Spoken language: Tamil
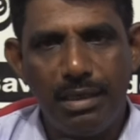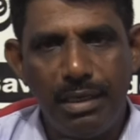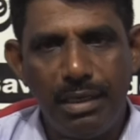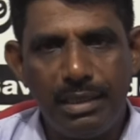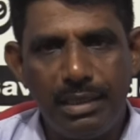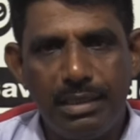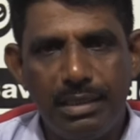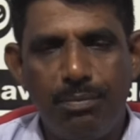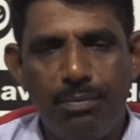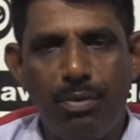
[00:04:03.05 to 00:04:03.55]

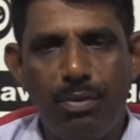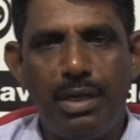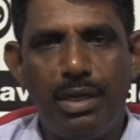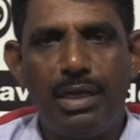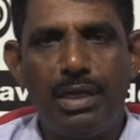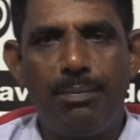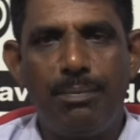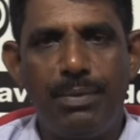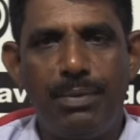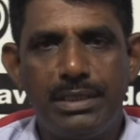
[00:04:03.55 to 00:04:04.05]
நீடித்து போன
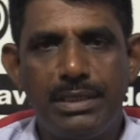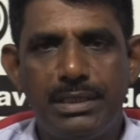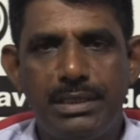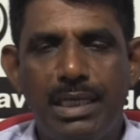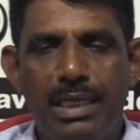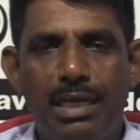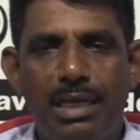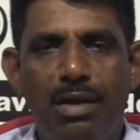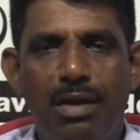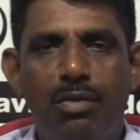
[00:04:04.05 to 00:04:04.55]

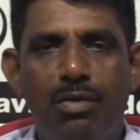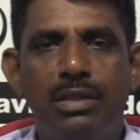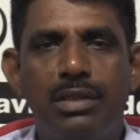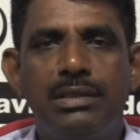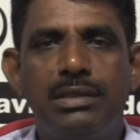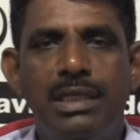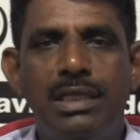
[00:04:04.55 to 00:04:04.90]
இனப்பிரச்சனைக்கான ஒரு